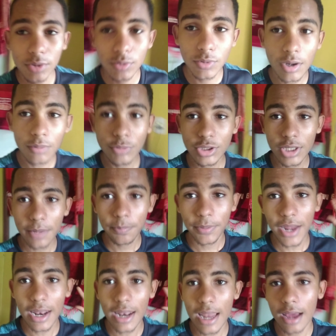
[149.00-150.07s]
eu nunca mostrei
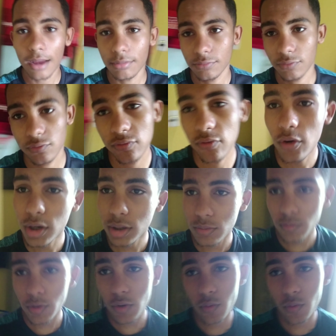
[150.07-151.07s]
pra lá, fora do